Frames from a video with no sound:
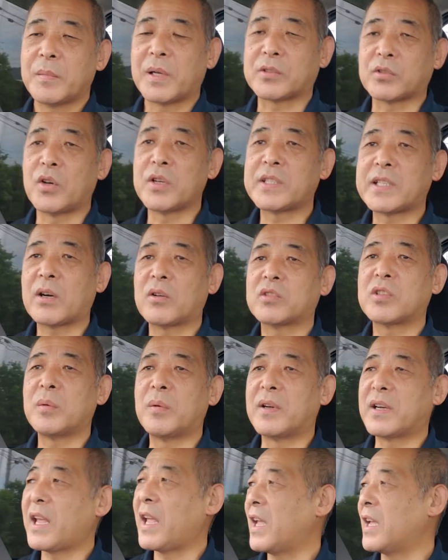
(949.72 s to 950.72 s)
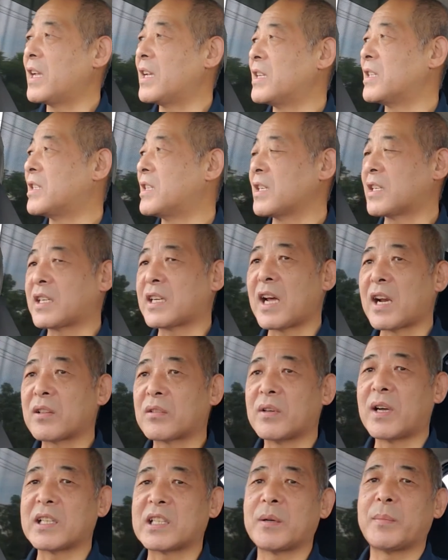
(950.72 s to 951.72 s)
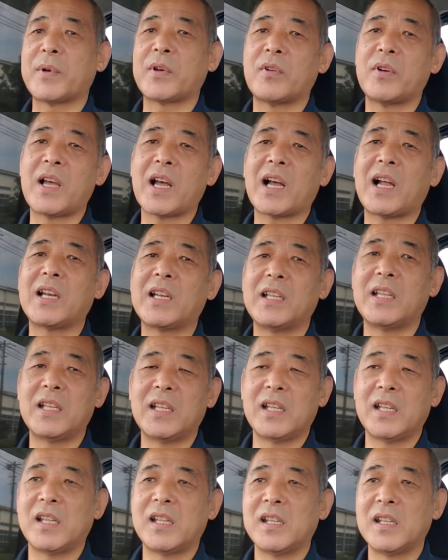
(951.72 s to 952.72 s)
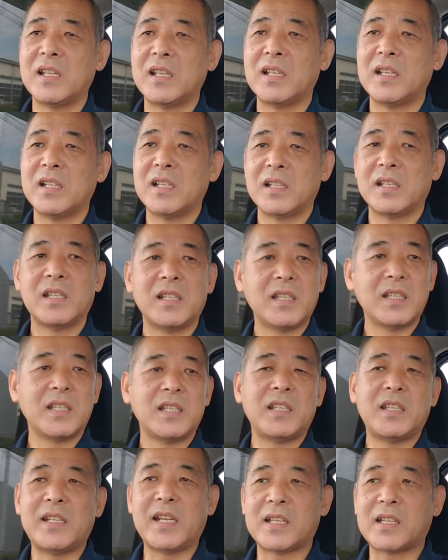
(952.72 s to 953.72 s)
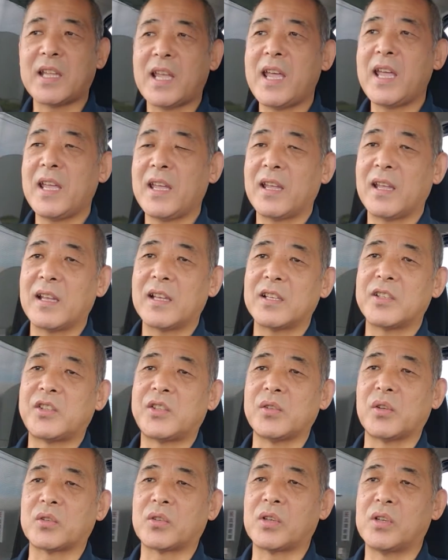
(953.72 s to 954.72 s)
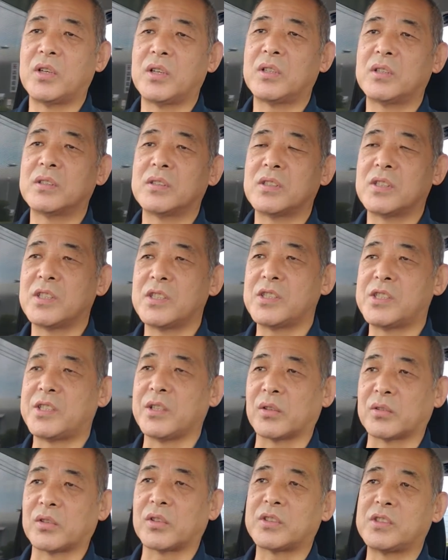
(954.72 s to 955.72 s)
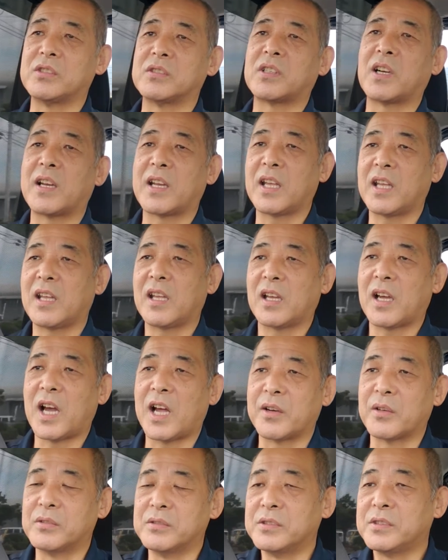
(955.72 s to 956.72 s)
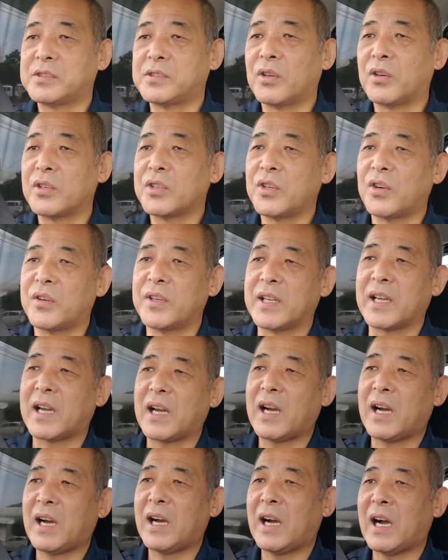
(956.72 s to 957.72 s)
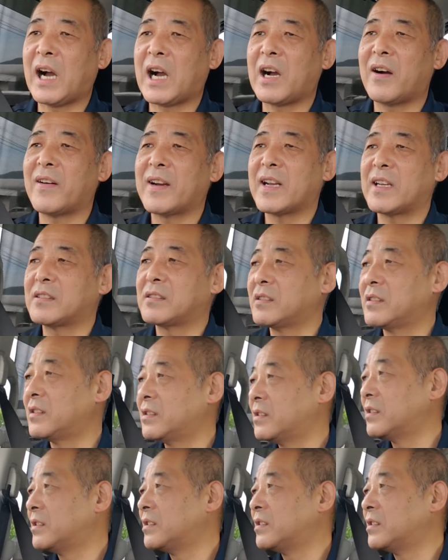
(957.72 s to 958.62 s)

まあ、そういったこともねしっかりと頭の中に入れて仕事仕事ていうかねあの運送業にかかわらず